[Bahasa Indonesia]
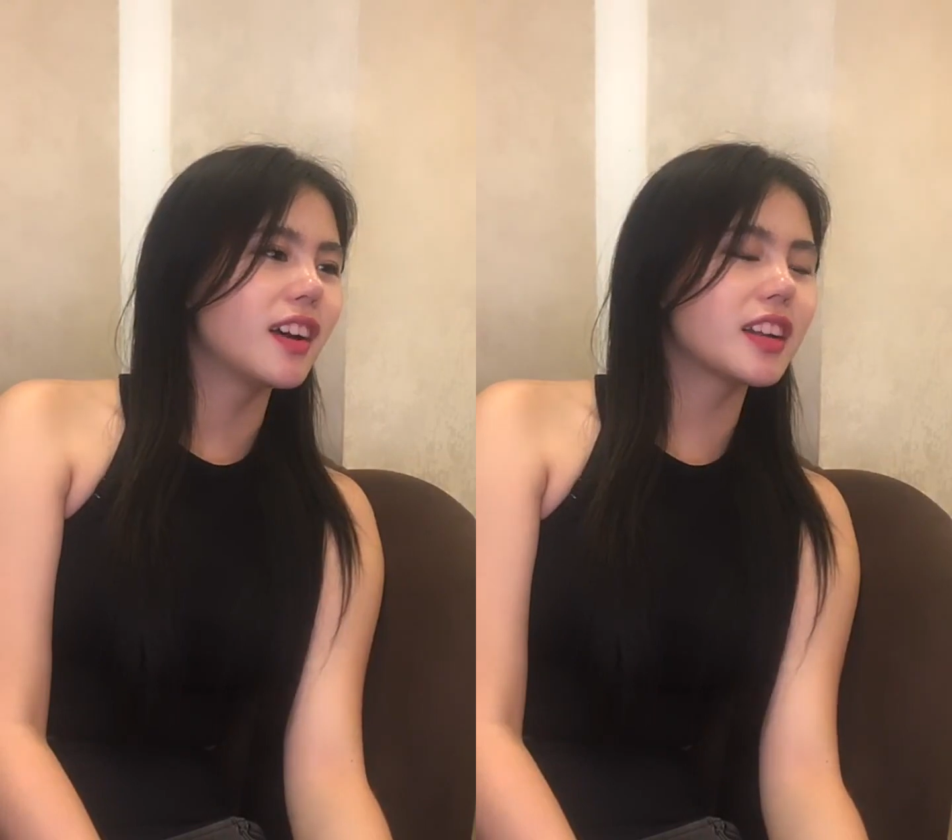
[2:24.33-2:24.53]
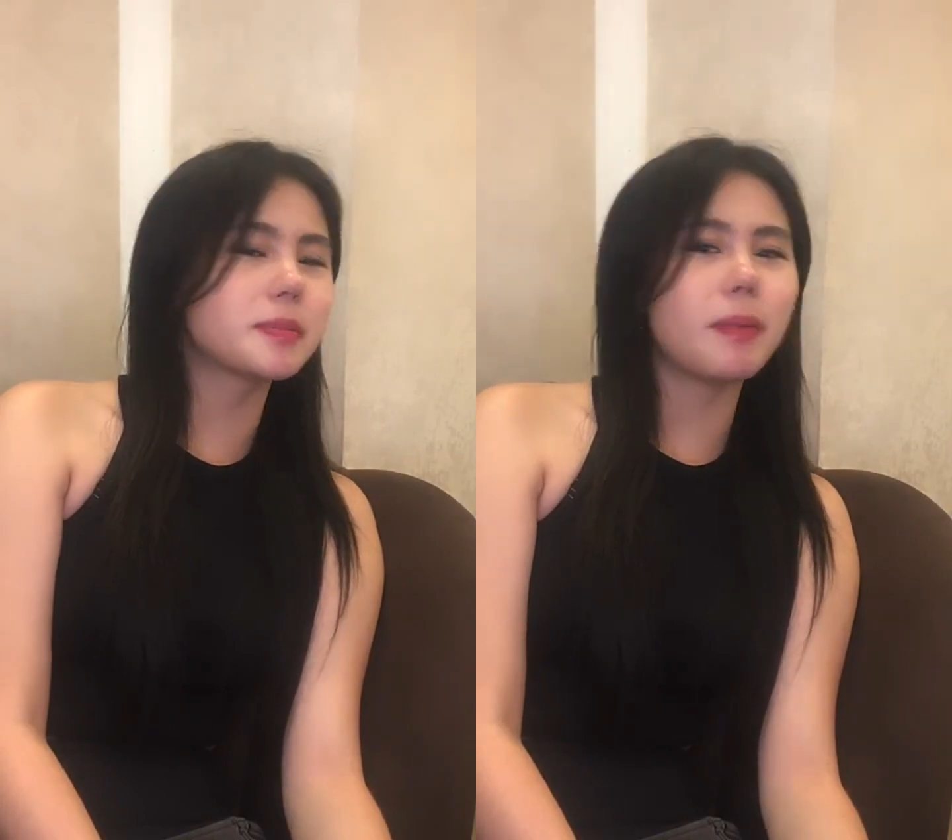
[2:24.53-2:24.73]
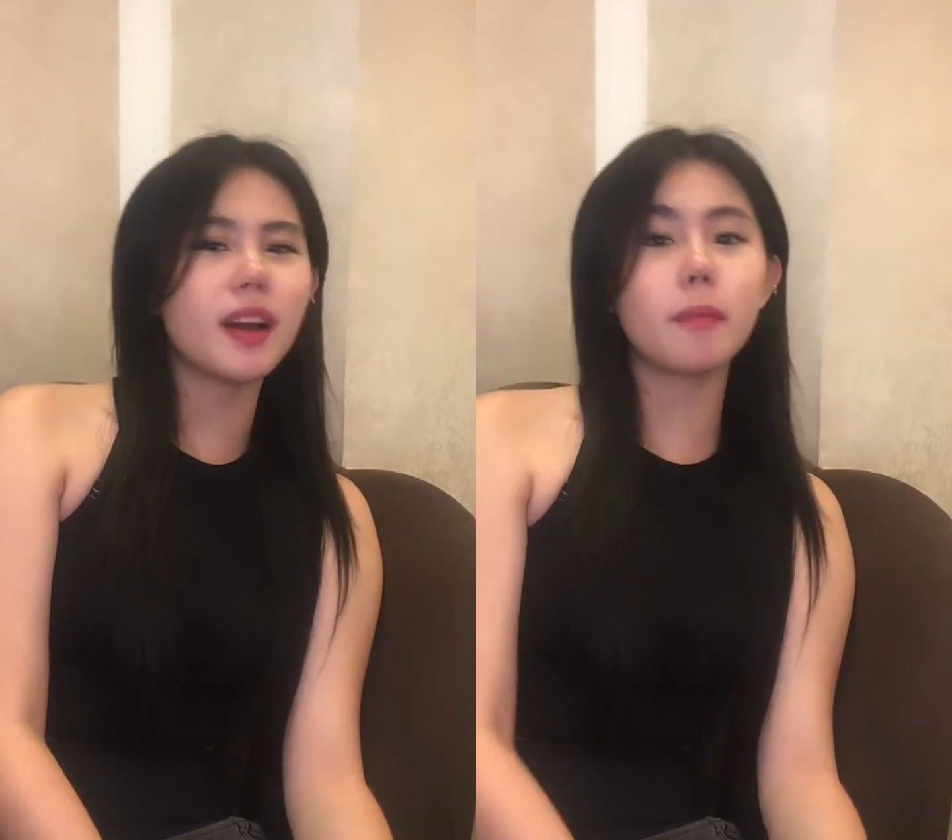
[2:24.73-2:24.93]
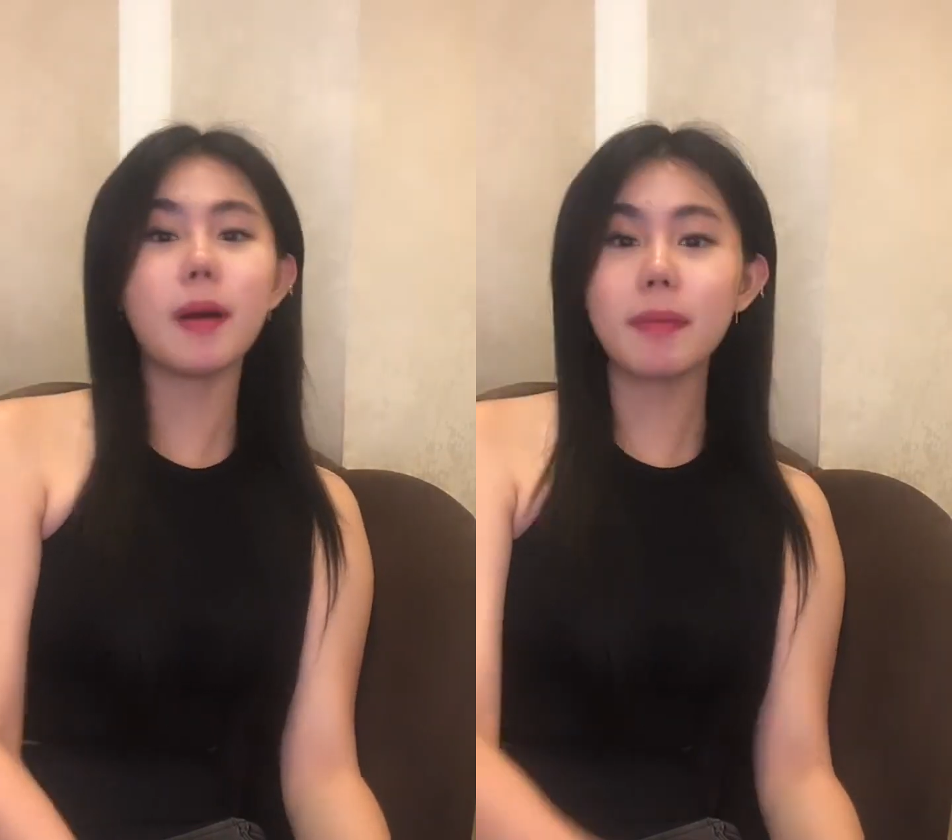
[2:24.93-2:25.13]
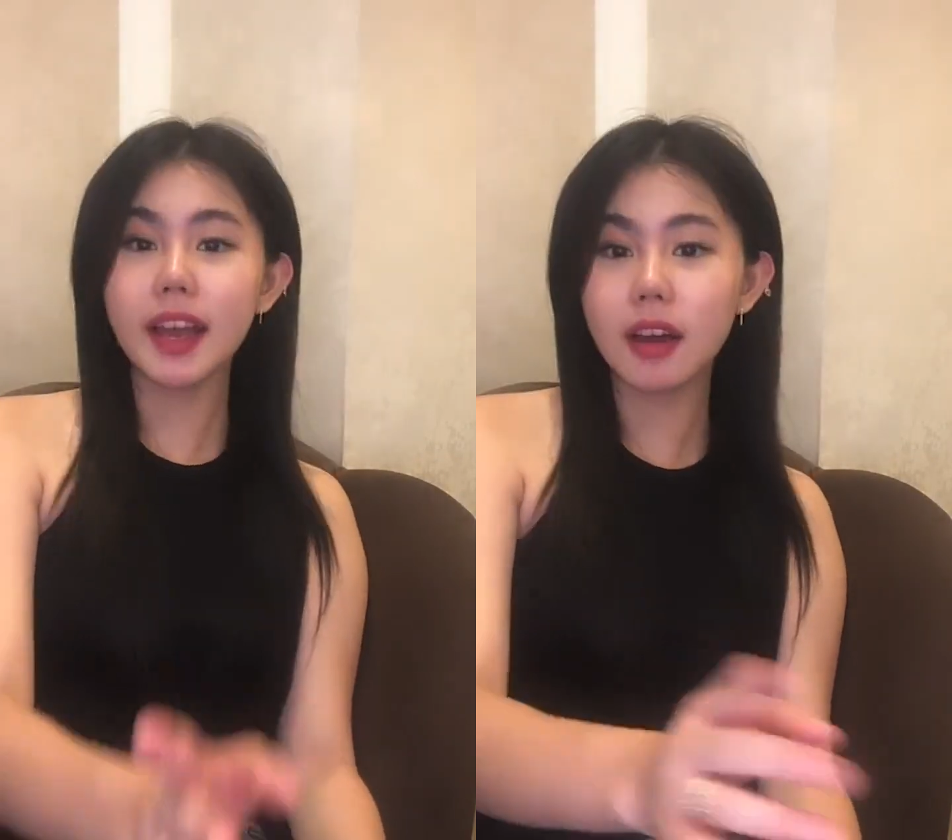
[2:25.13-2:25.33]
nggak ada Jepang
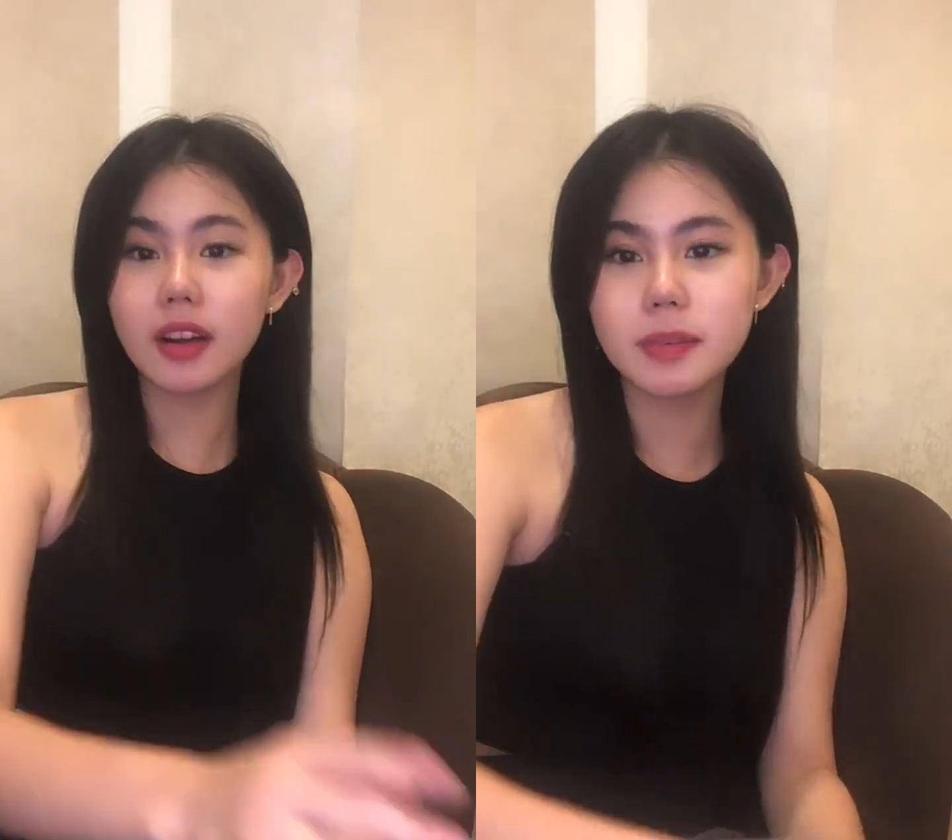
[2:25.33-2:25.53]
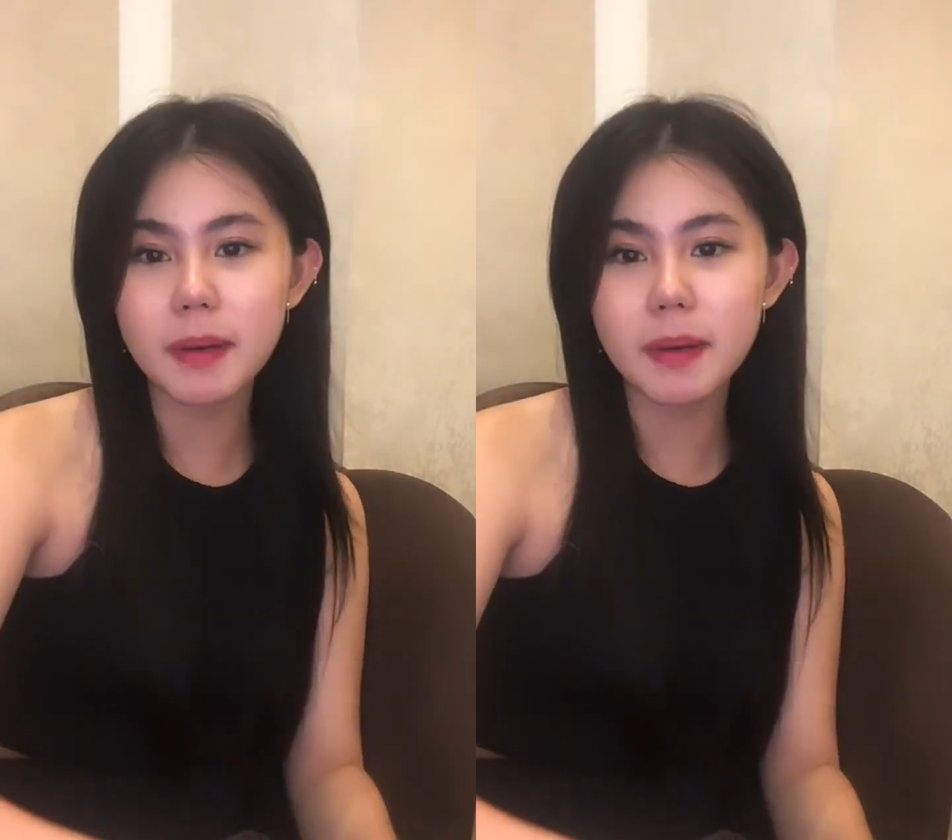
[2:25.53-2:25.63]
apa kayak orang